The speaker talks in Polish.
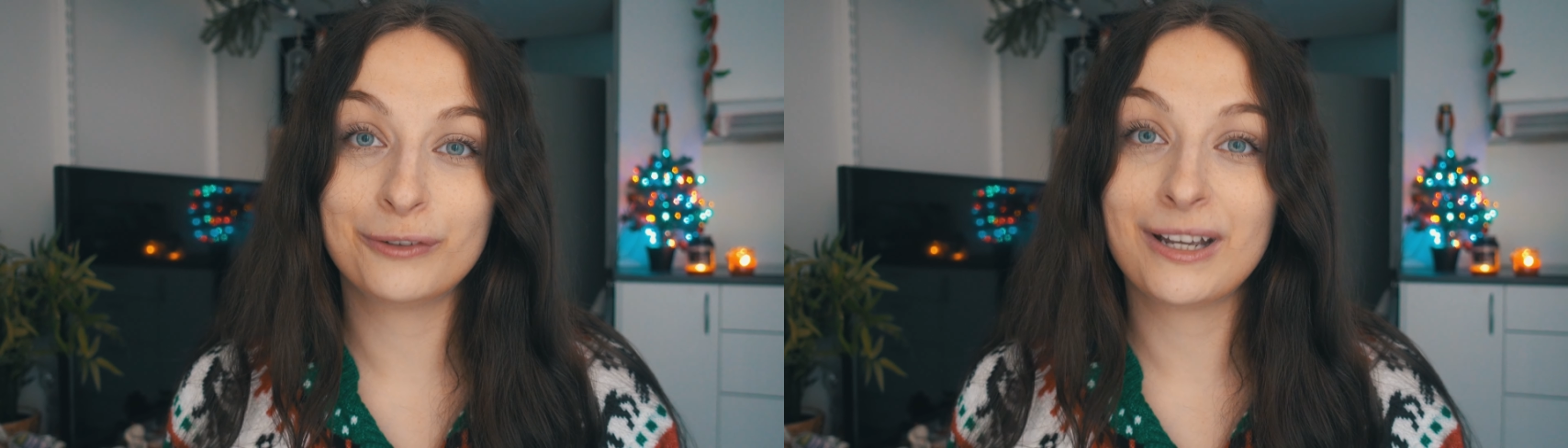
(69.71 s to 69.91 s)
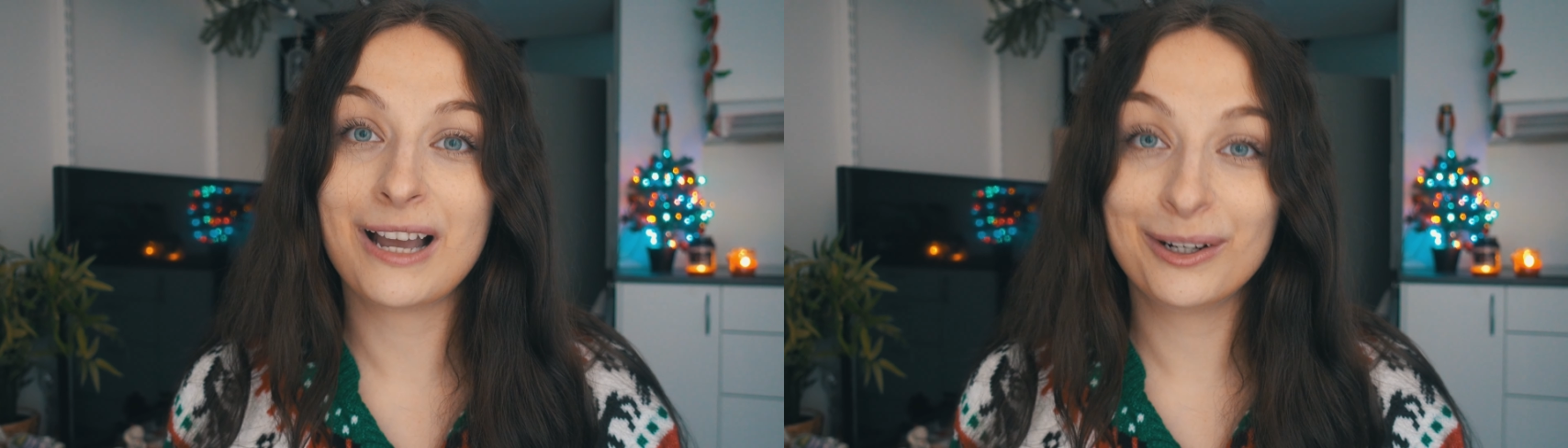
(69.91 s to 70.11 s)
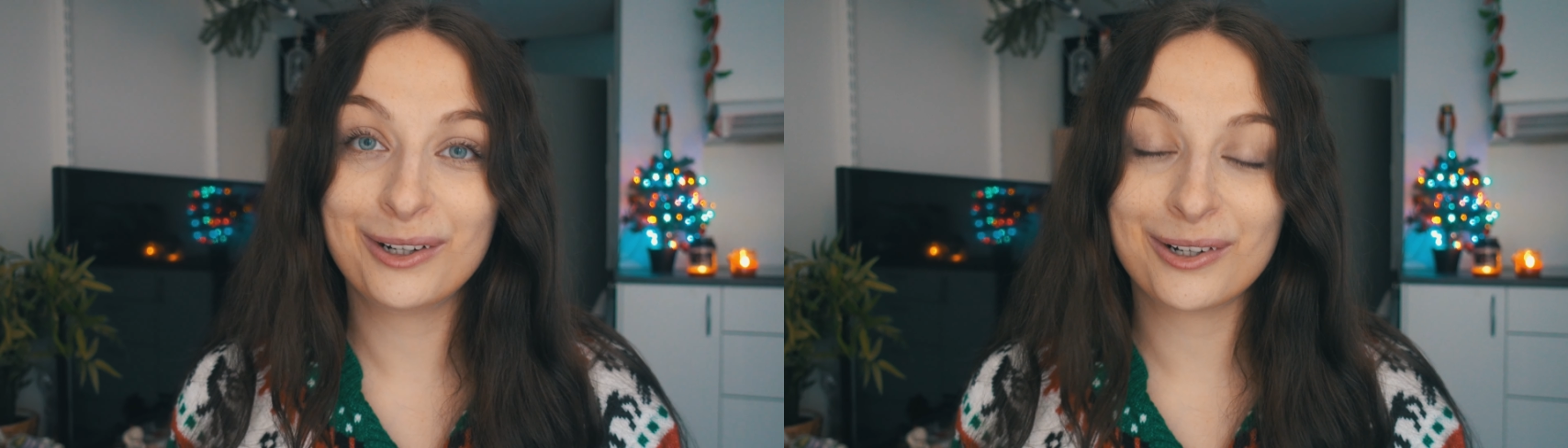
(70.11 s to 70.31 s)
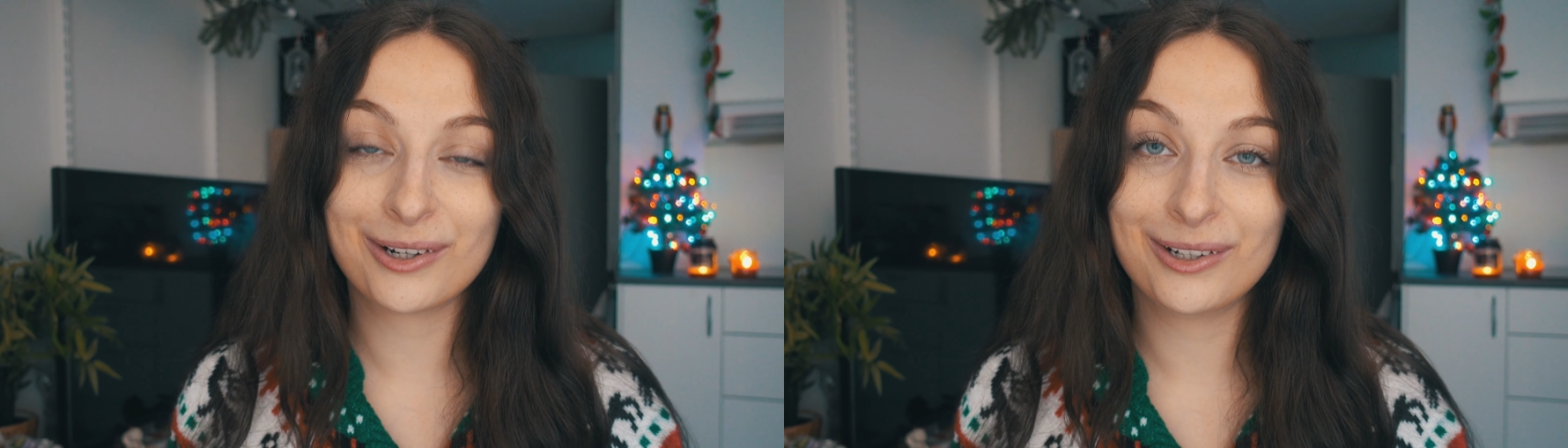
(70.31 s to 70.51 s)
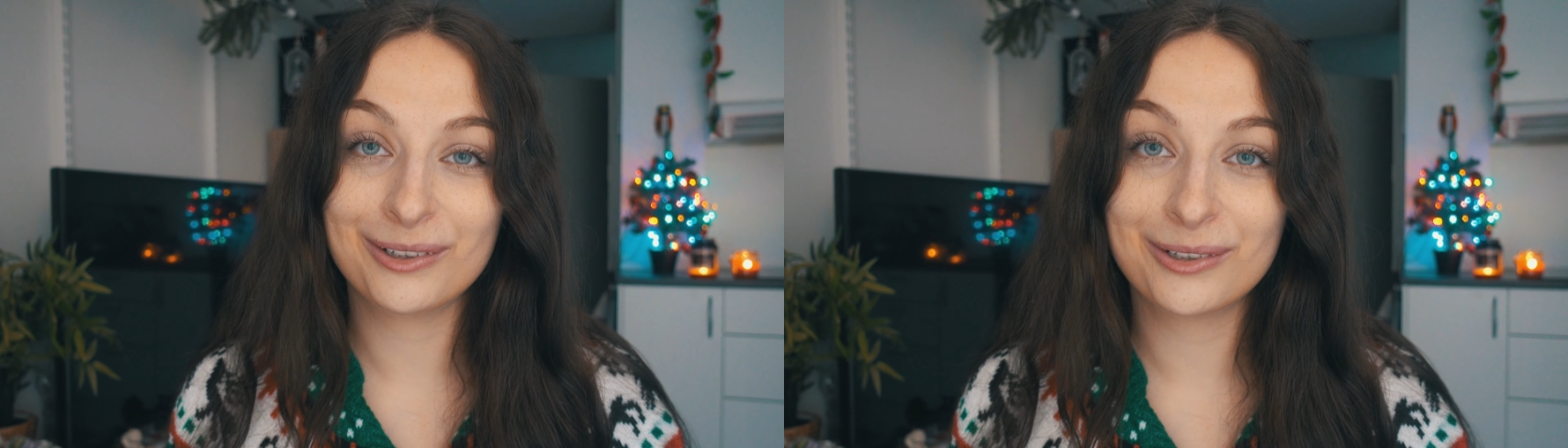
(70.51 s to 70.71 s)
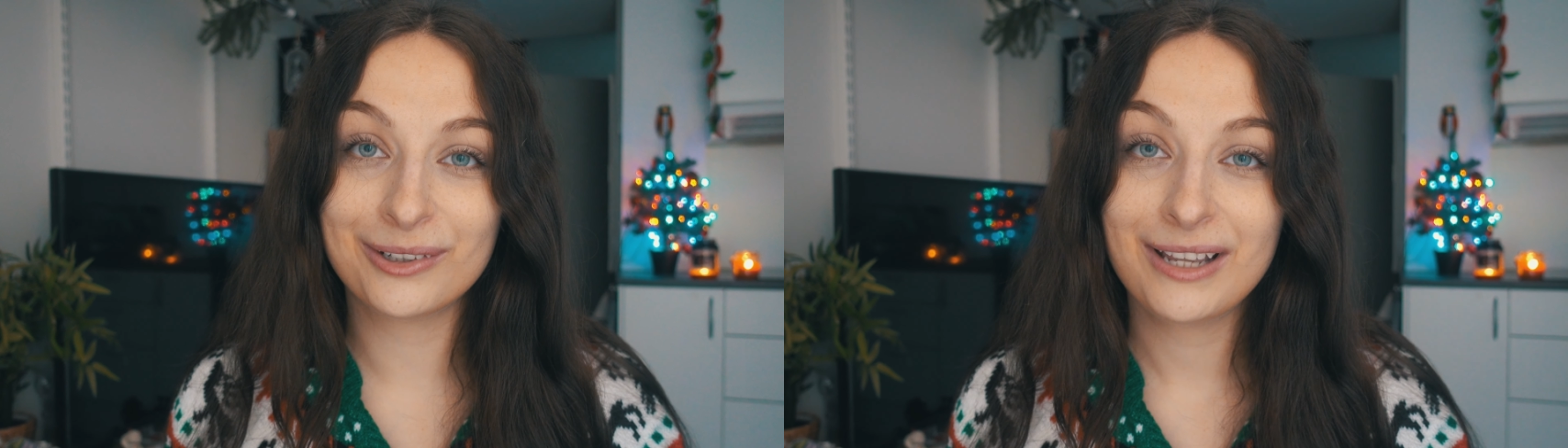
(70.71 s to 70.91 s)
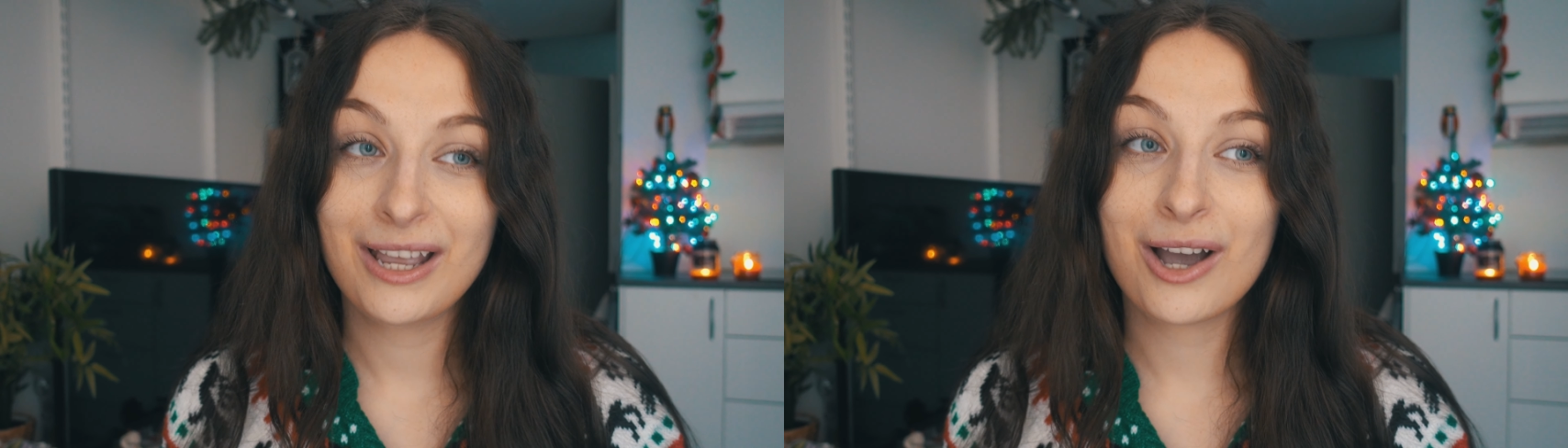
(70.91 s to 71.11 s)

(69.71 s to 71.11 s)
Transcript: w alkoholu